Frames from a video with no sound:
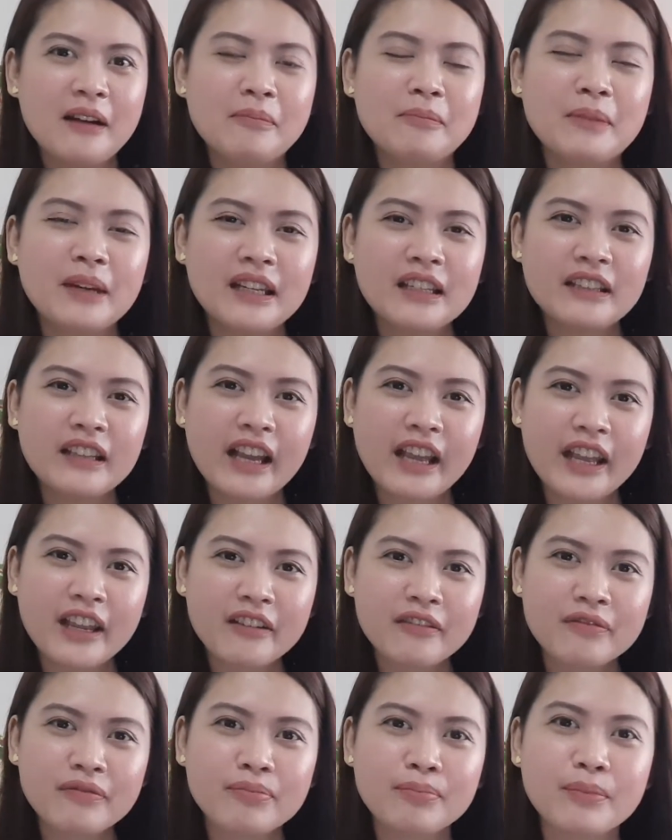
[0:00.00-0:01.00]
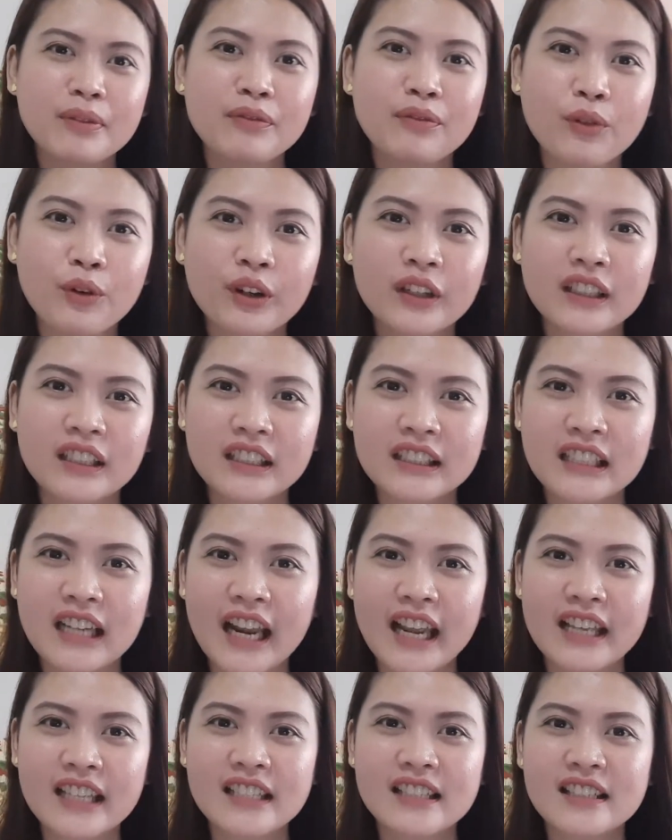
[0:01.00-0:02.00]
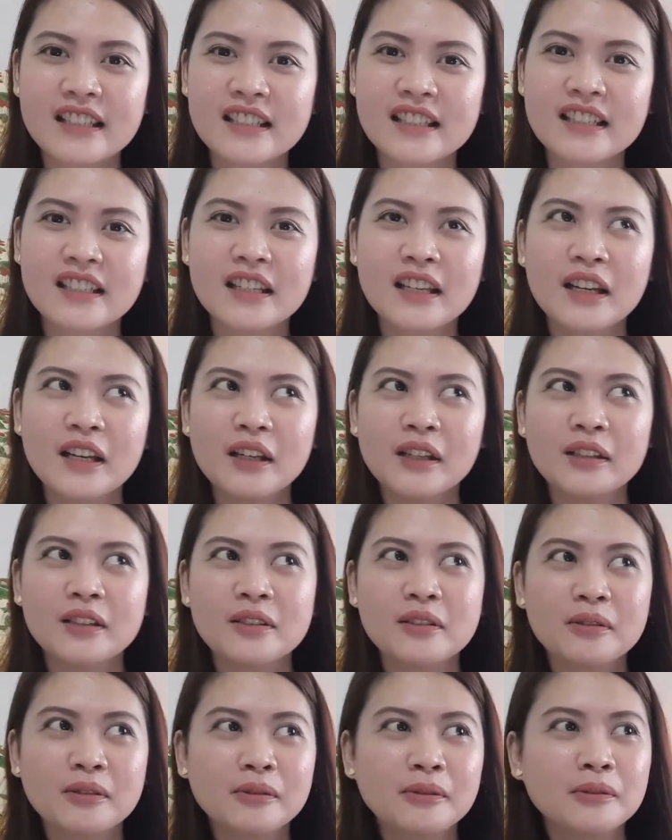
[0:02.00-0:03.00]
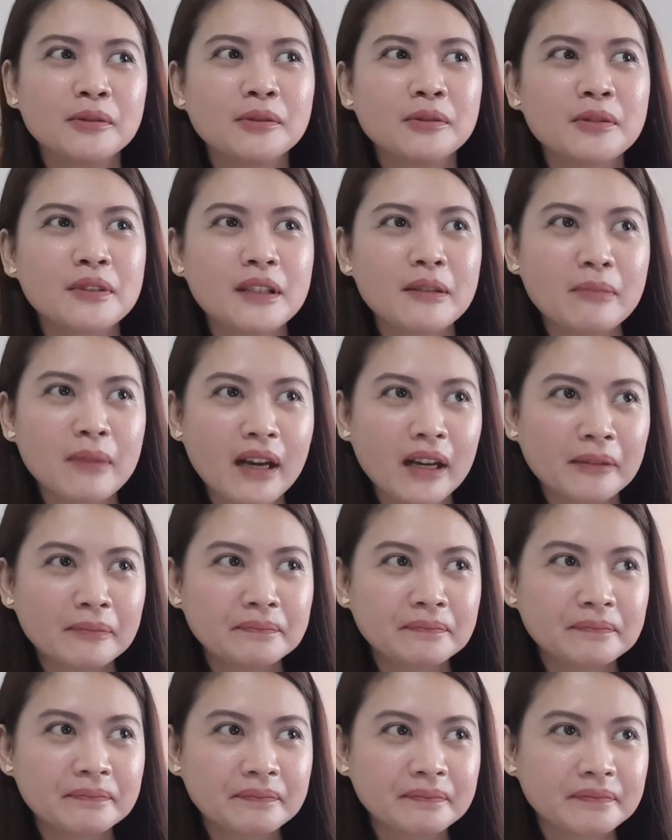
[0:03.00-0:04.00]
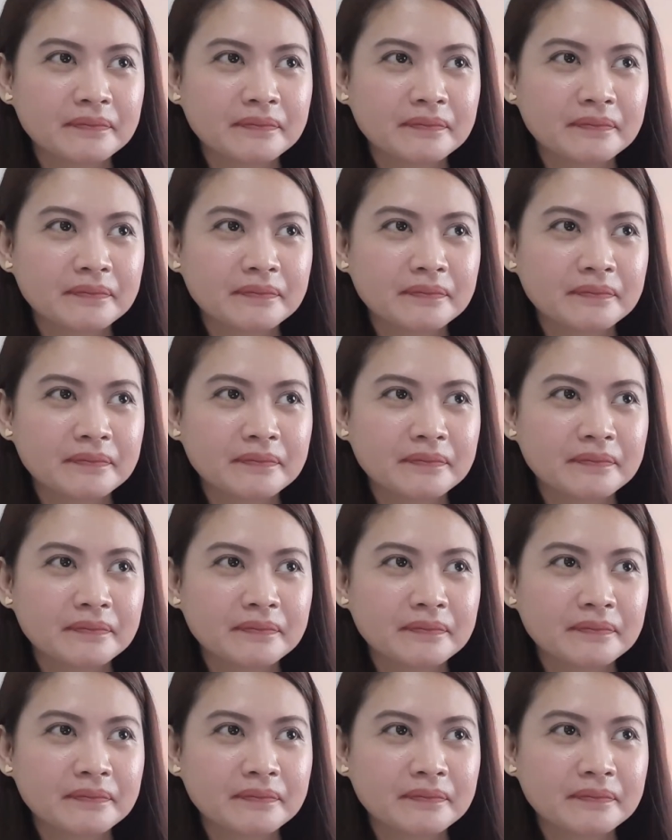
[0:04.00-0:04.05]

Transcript: My life before Christ. So, si ma'am